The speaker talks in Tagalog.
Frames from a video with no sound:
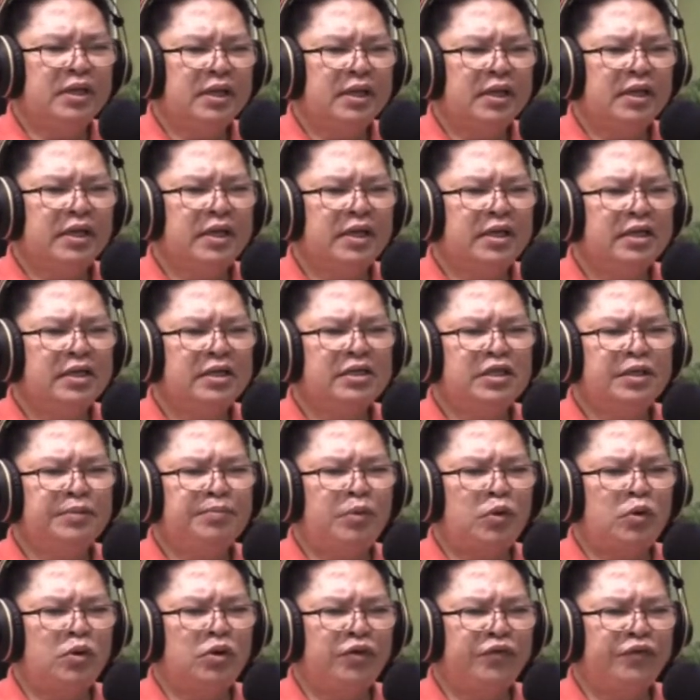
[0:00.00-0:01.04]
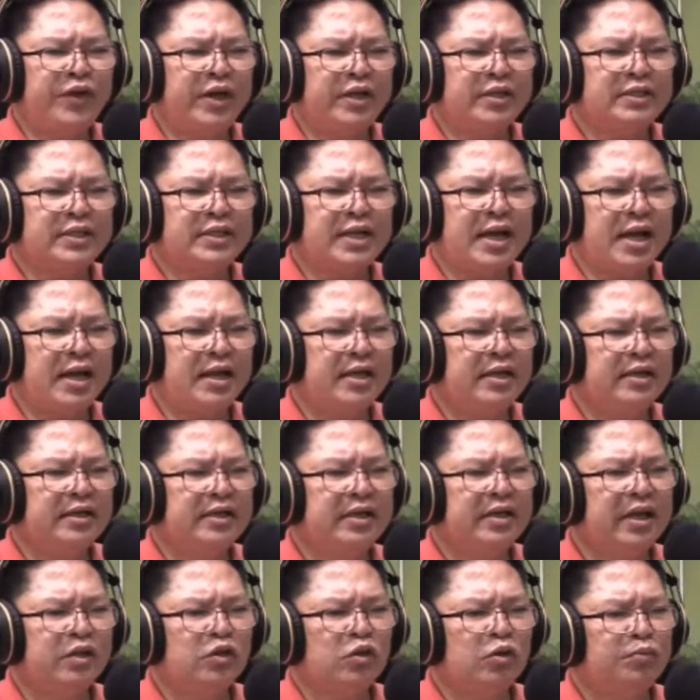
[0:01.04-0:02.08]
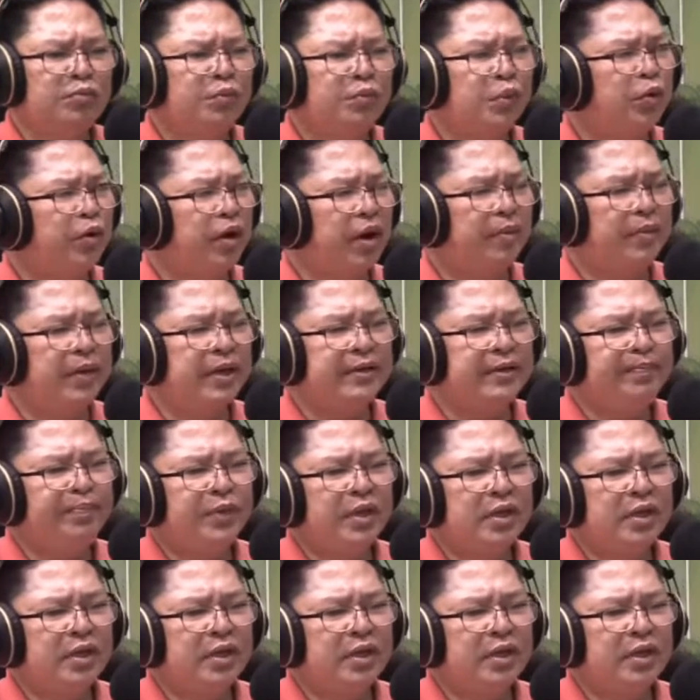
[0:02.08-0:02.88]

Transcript: Ini si Paul Okyasa alang niya itong programa,